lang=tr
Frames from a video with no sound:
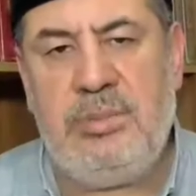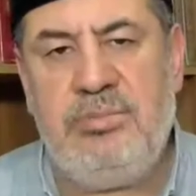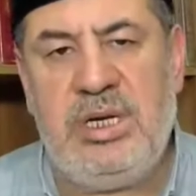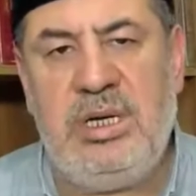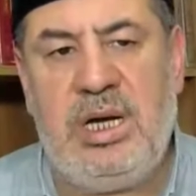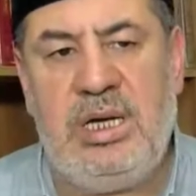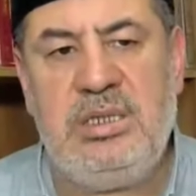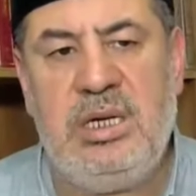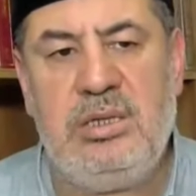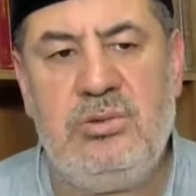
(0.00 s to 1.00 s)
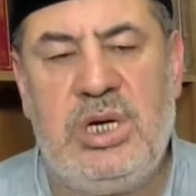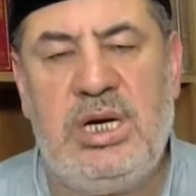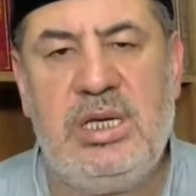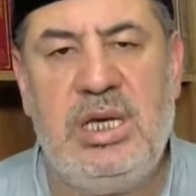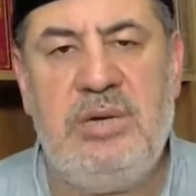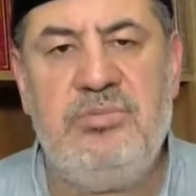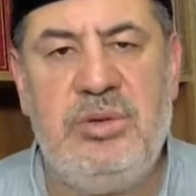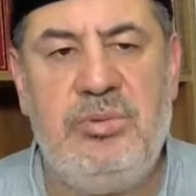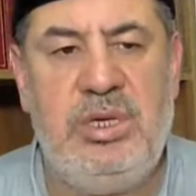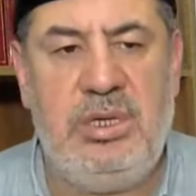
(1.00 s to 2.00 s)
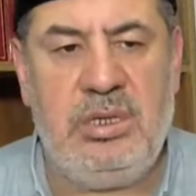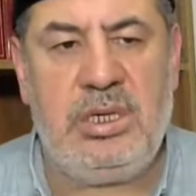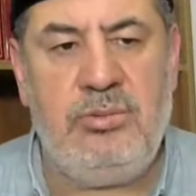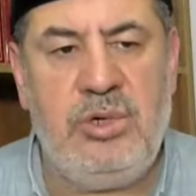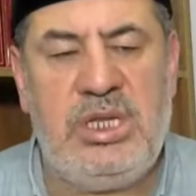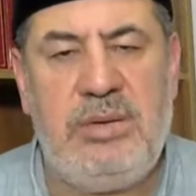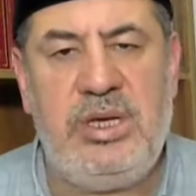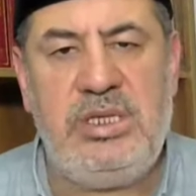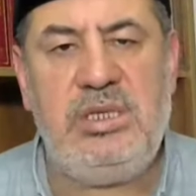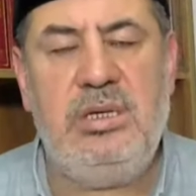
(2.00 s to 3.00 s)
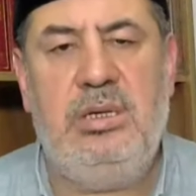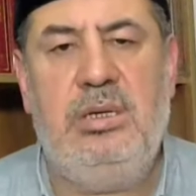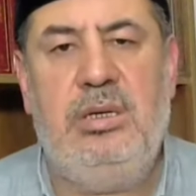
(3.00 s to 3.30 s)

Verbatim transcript: kitapları haşa Kur'an-ı Kerim gibi e, kabul edemeyiz.